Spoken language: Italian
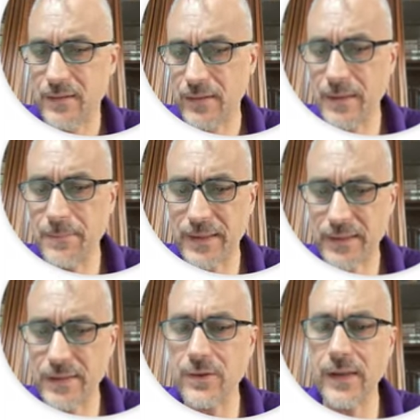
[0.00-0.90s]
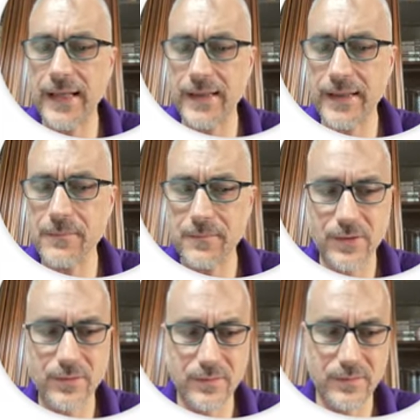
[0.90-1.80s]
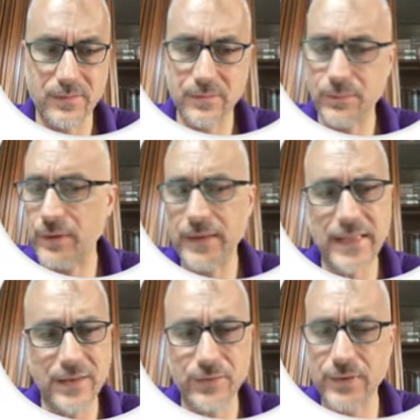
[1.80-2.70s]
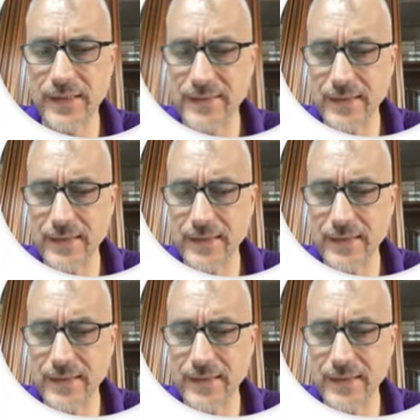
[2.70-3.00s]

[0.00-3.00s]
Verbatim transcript: In particolare, puoi vedere tutta una serie